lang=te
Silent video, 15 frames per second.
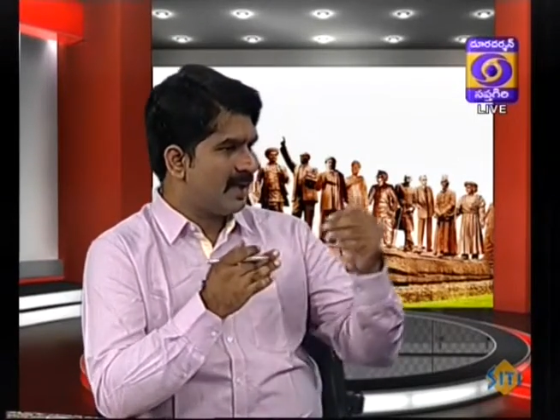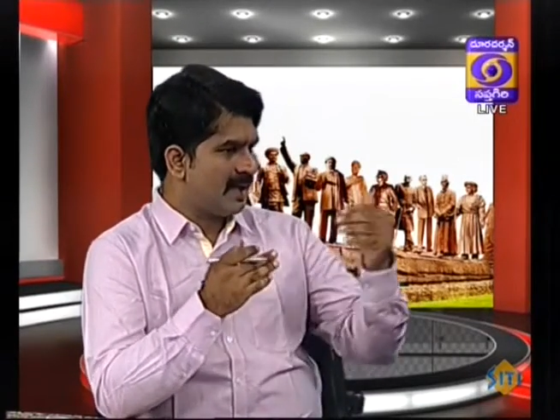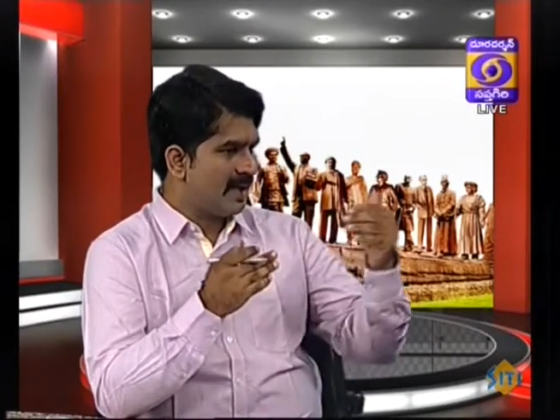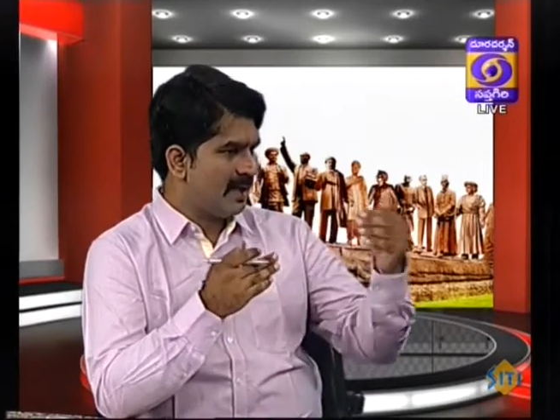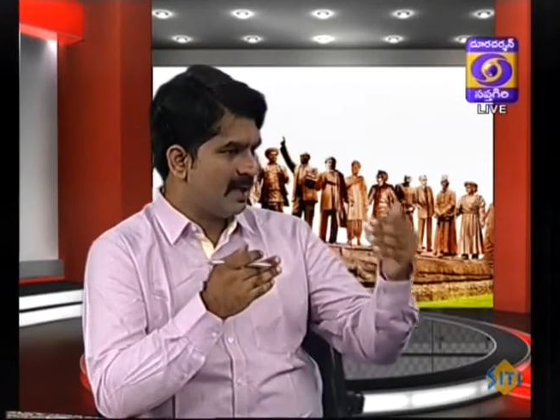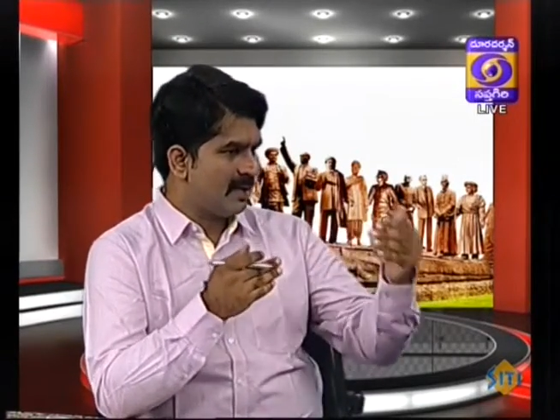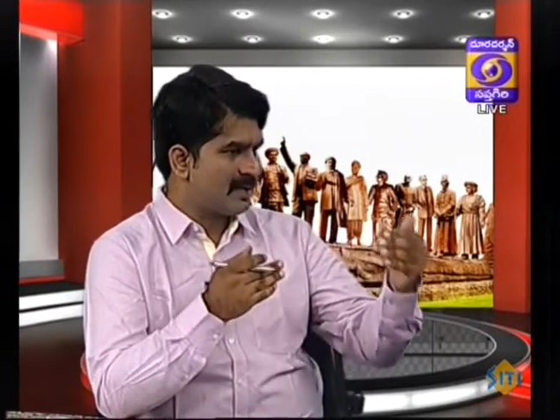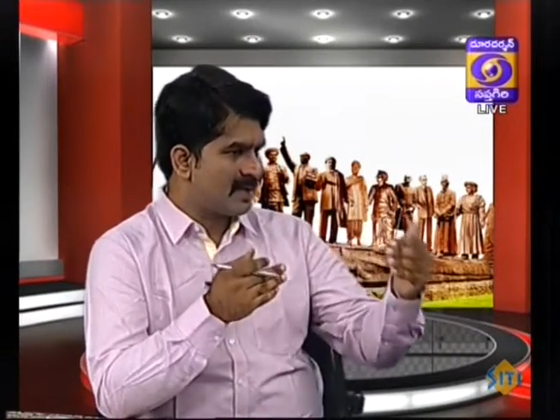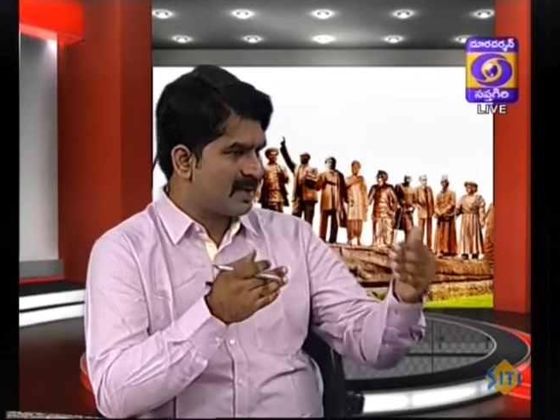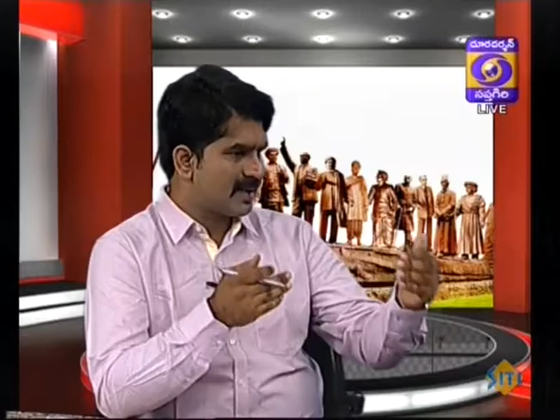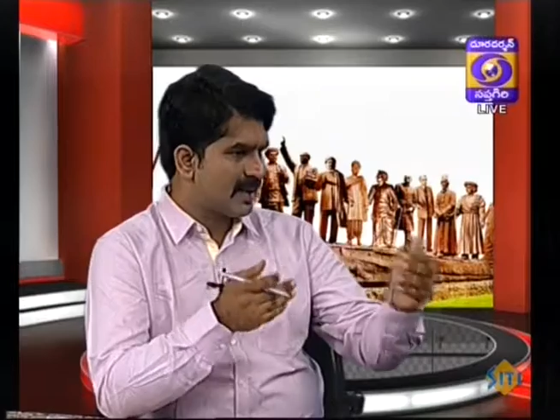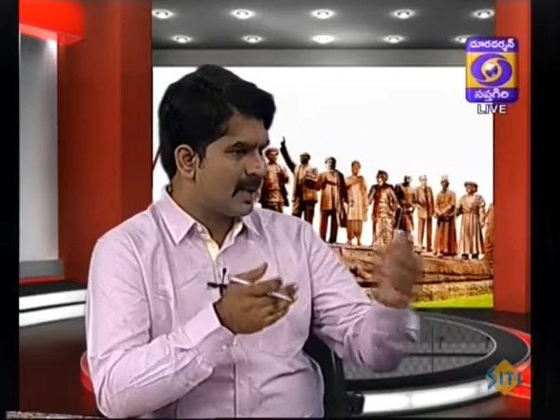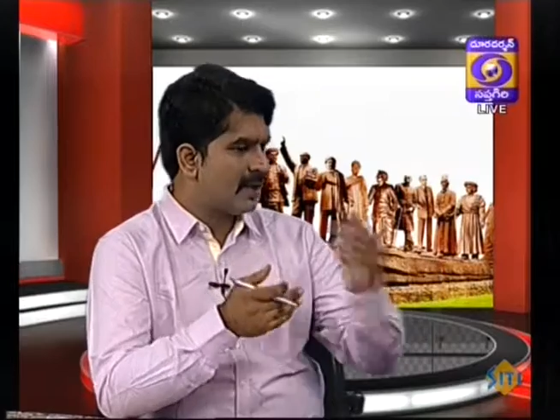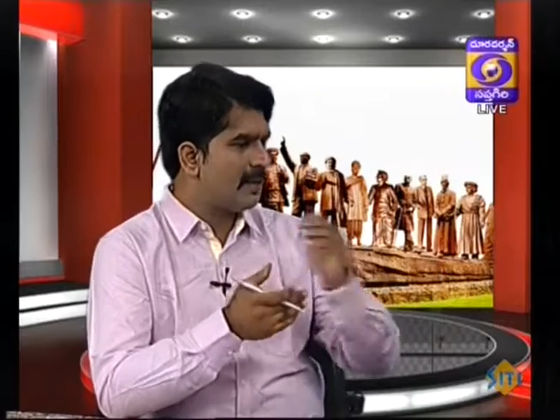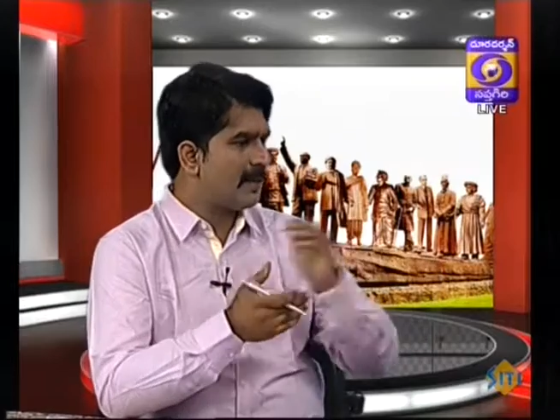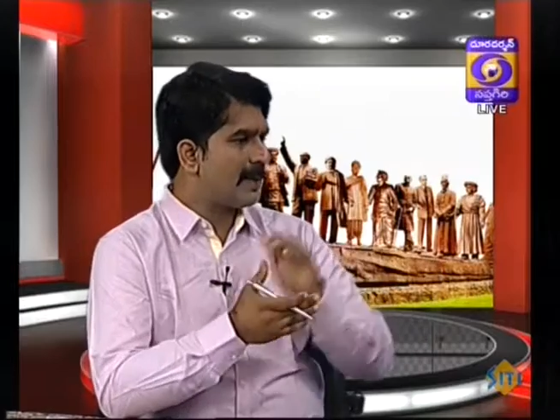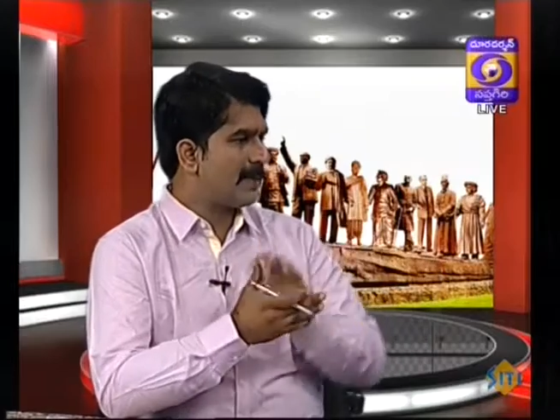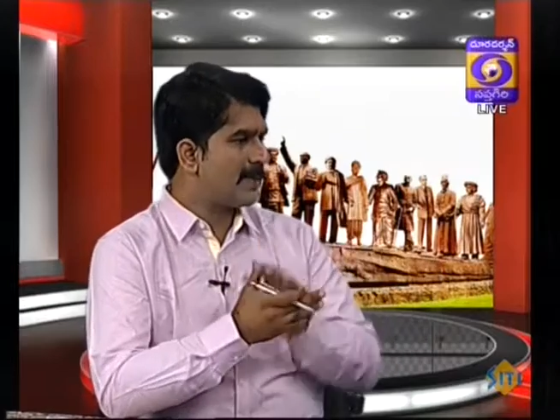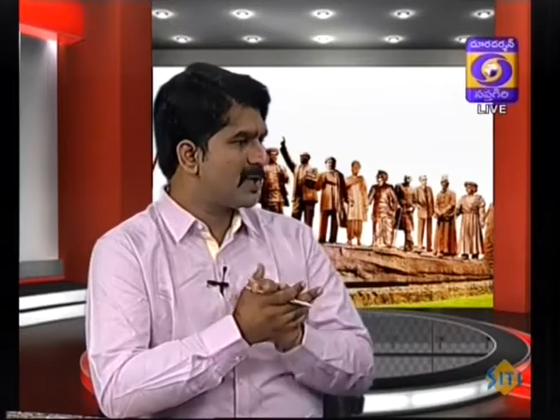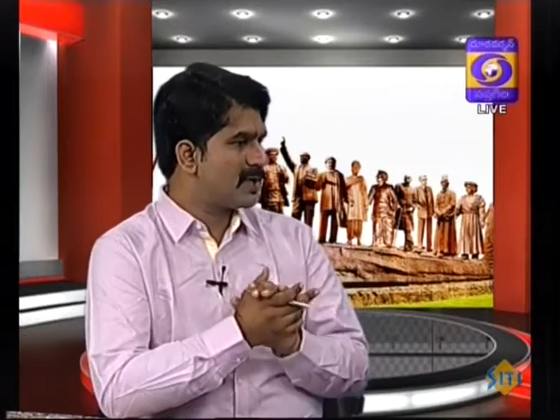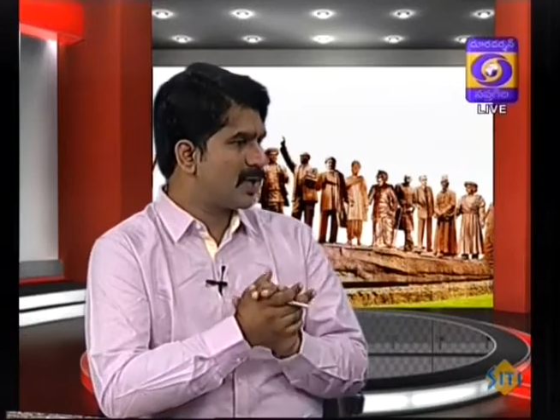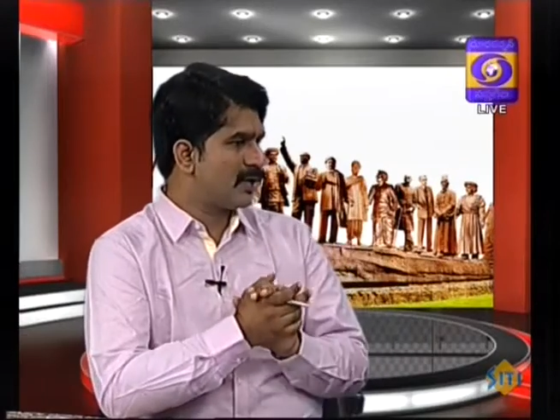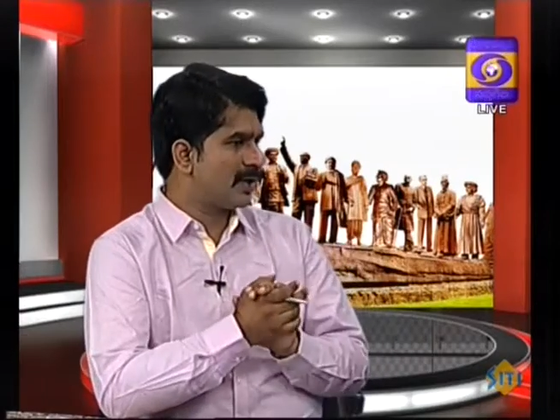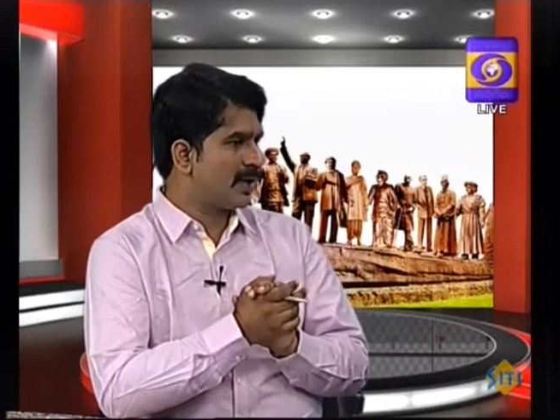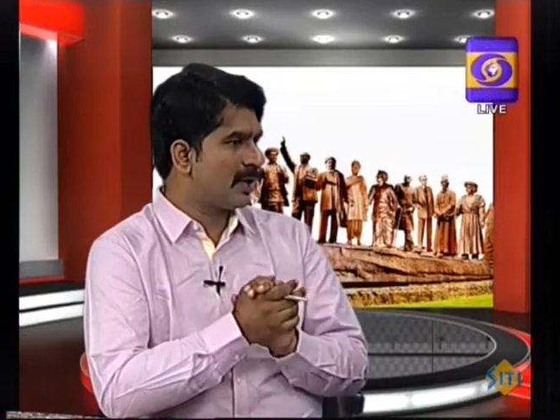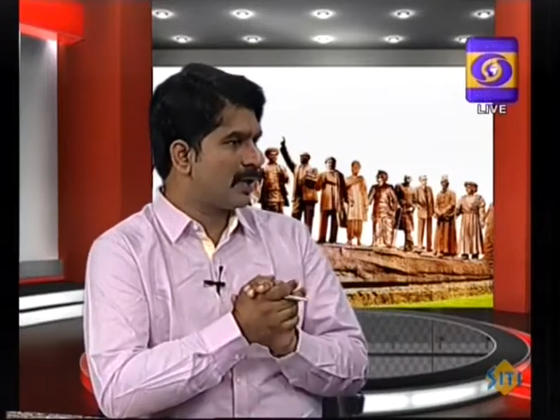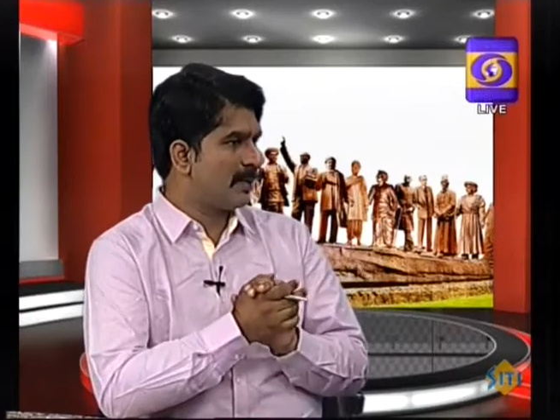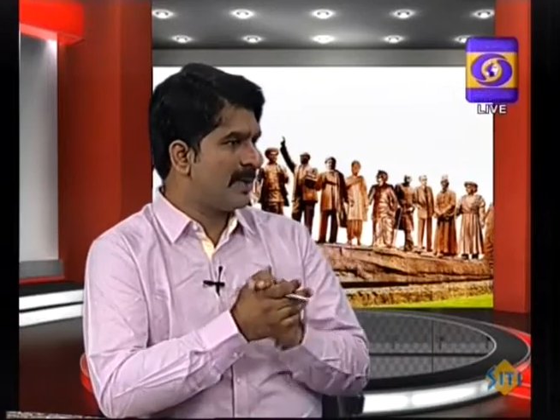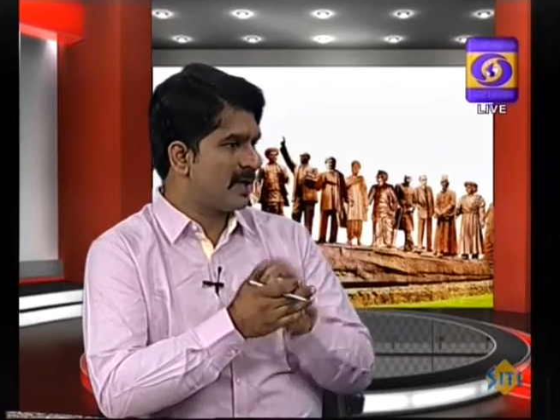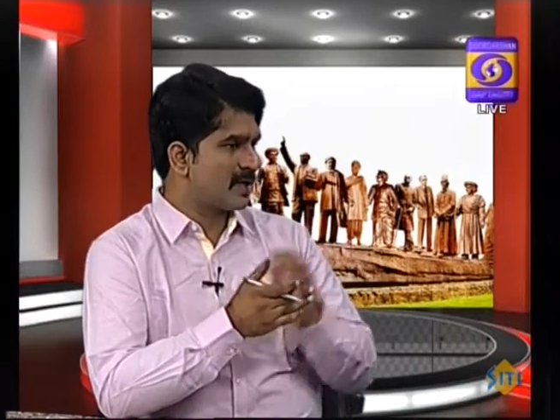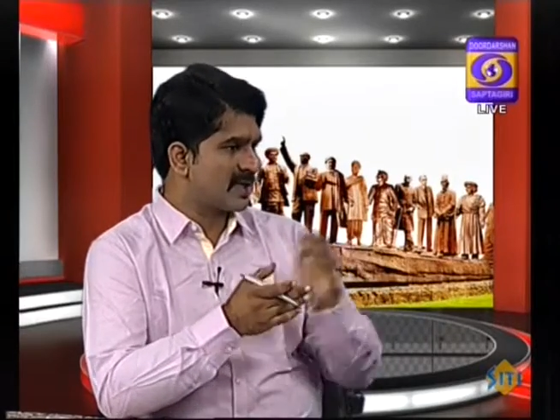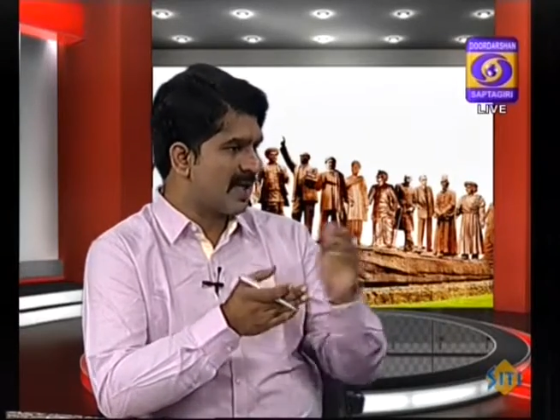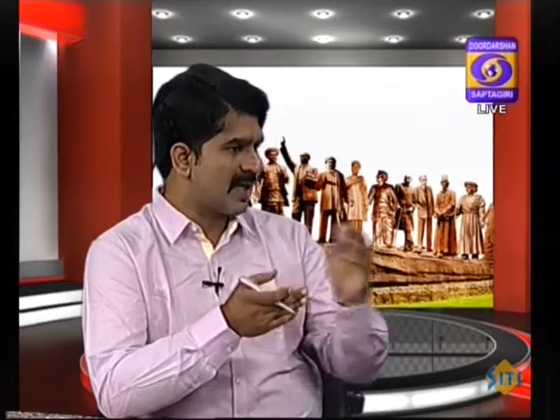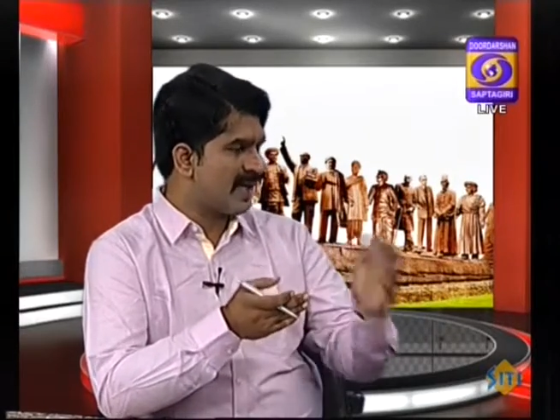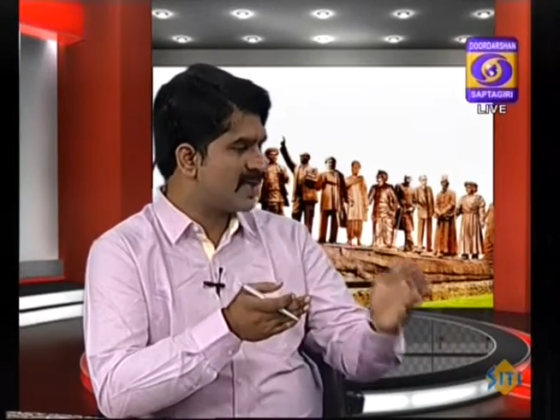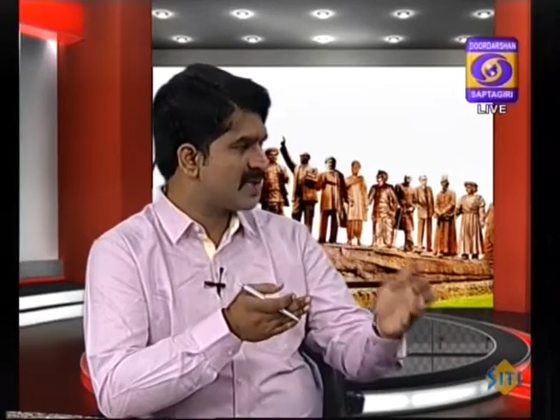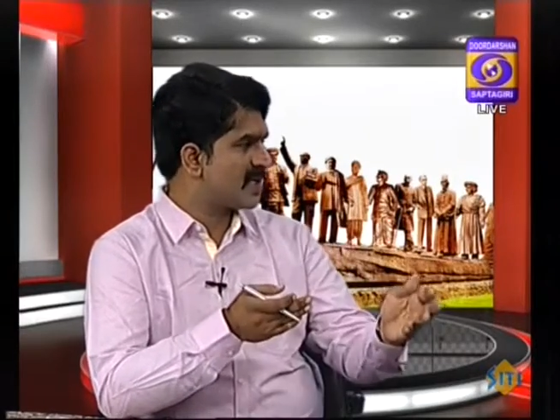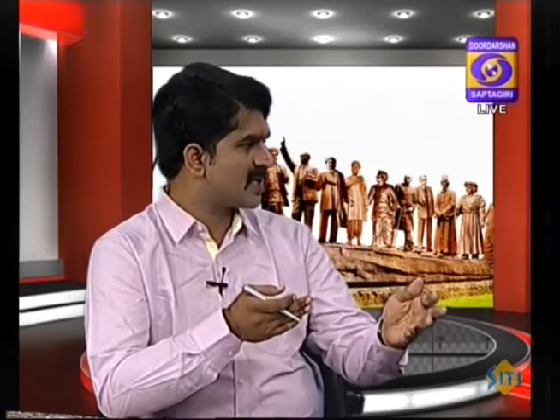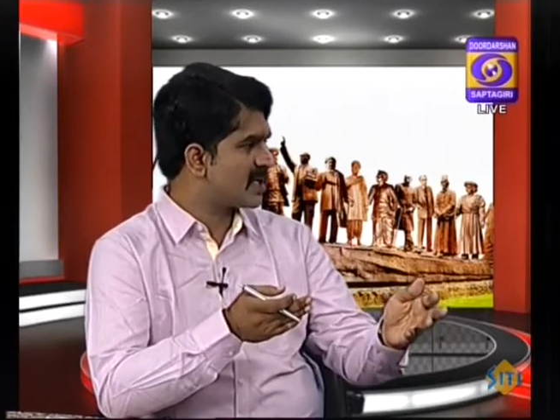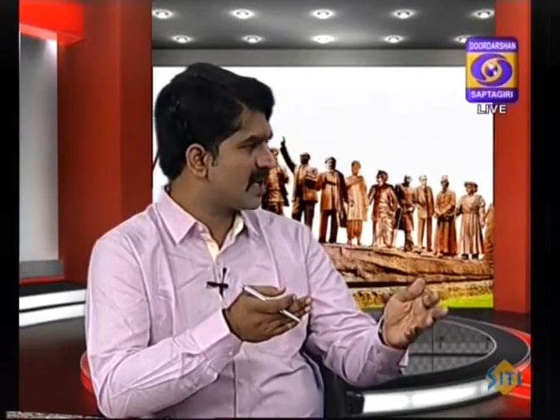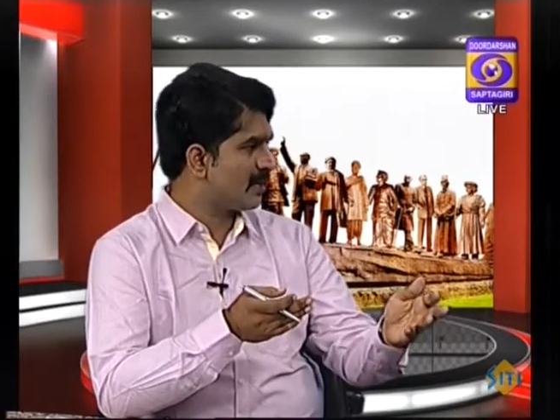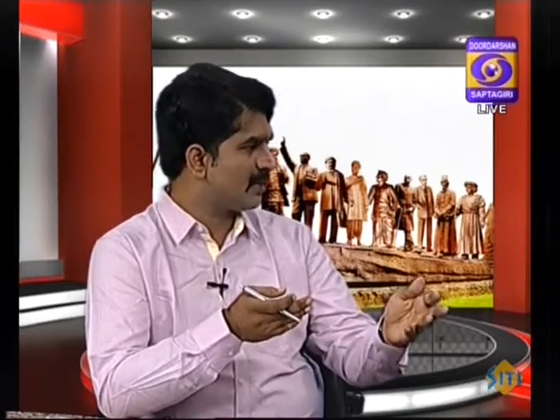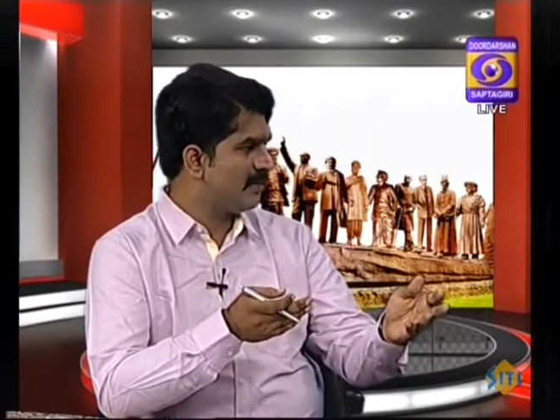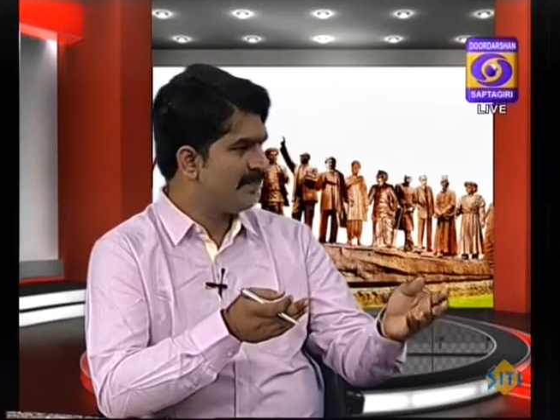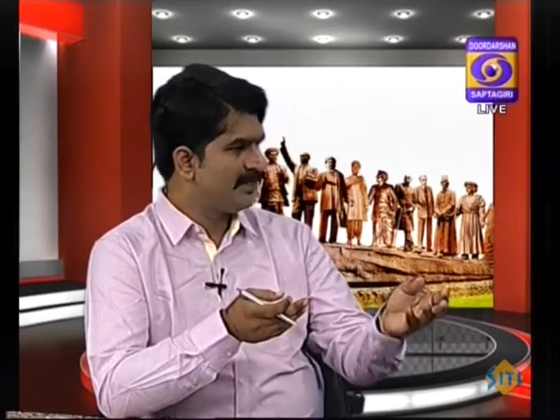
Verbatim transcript: ఈ రెండవ ప్రపంచ యుద్ధంలో మీకు సహాయం చేస్తాం